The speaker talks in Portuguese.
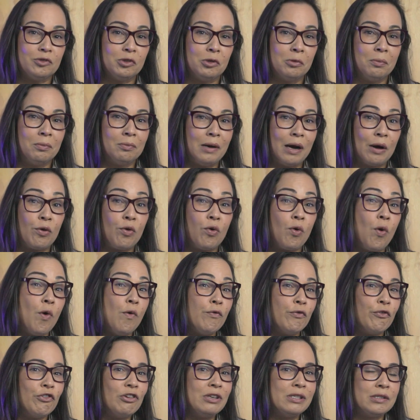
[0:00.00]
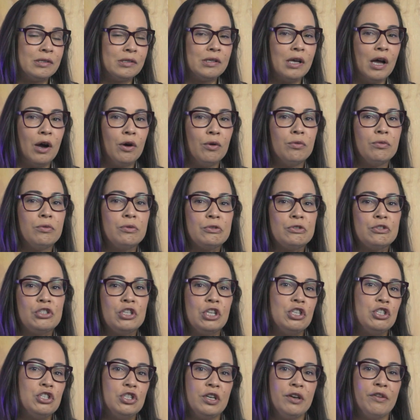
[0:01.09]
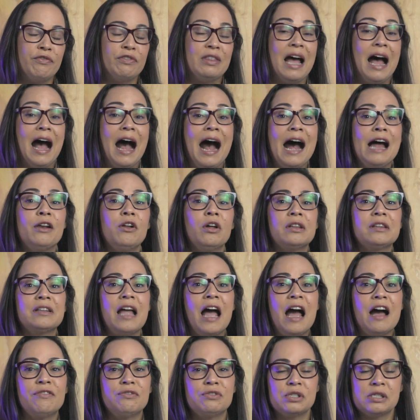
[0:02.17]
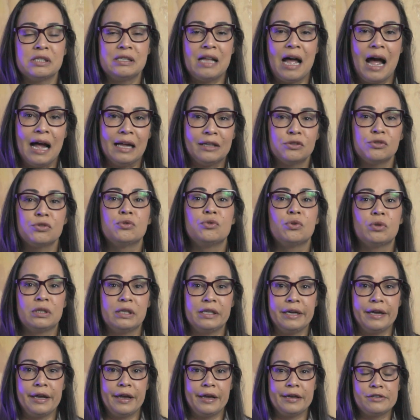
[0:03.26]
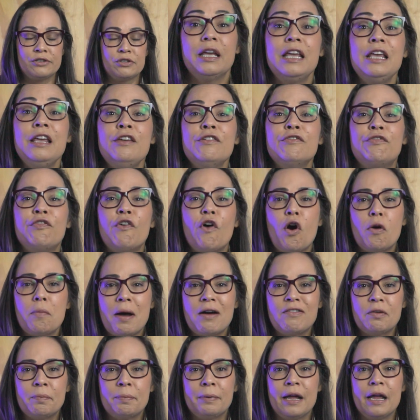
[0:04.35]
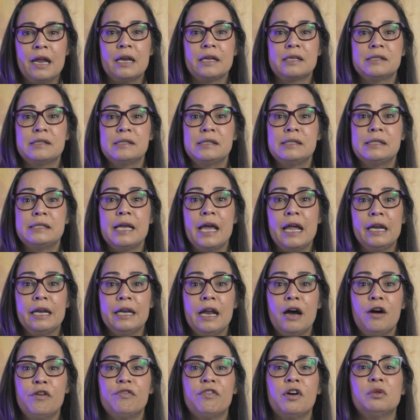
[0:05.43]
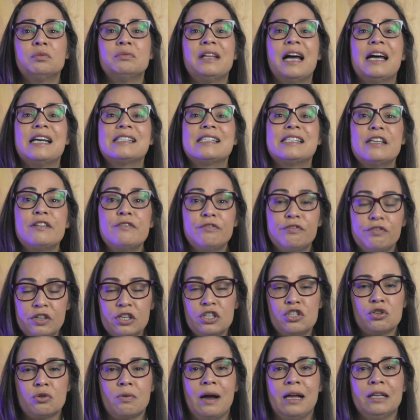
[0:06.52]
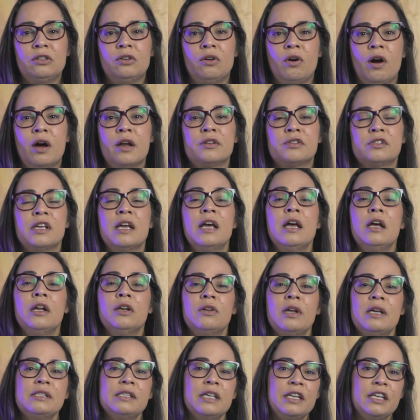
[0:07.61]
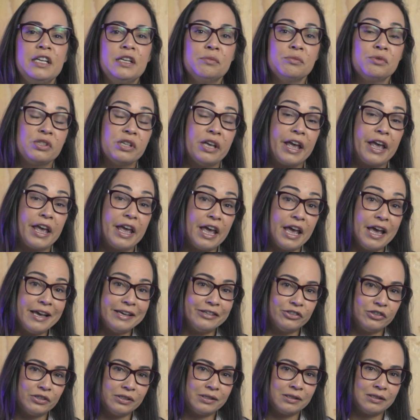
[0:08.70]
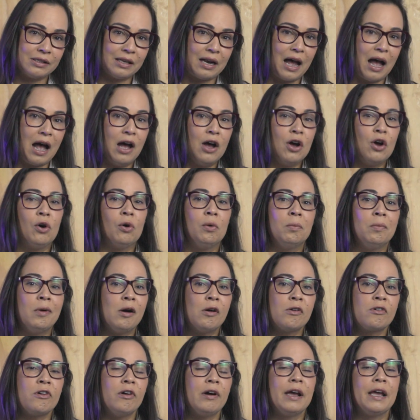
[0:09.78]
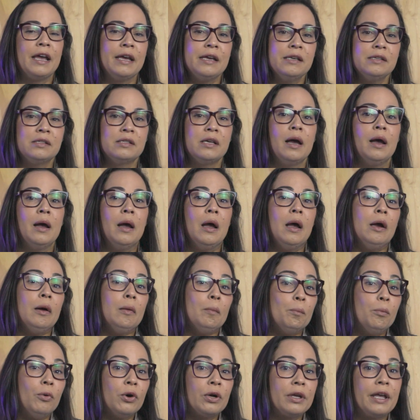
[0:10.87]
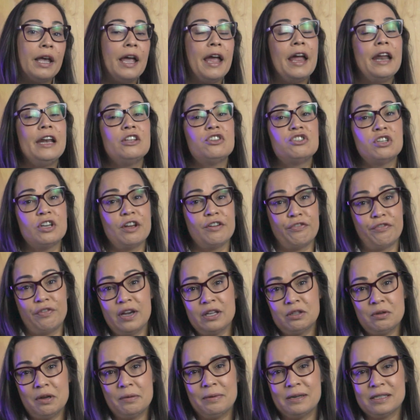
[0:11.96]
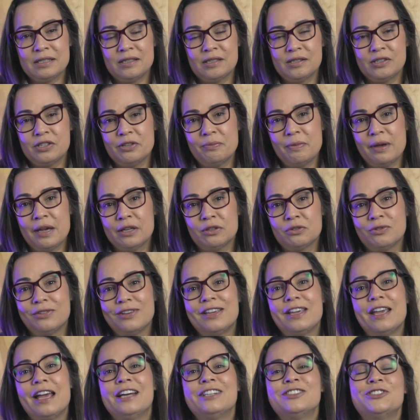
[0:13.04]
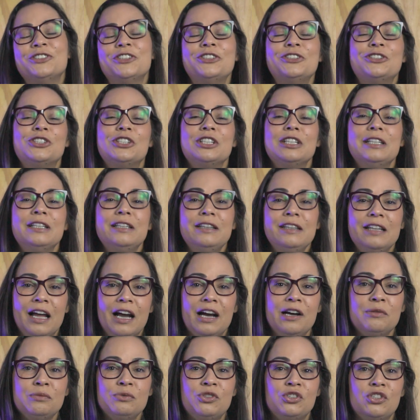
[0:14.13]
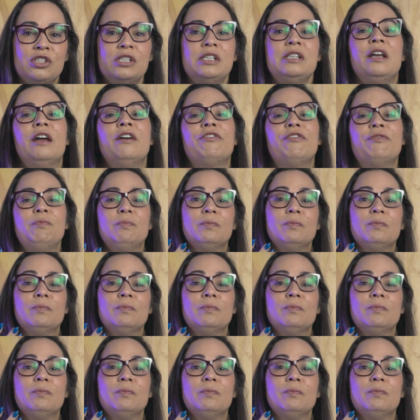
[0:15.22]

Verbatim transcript: uma confissão de dívida, anotava os dados do cliente e informava para ele que se ele não voltasse em 24 horas, nós iríamos registrar uma ocorrência porque ele tinha feito o abastecimento e a gente não tinha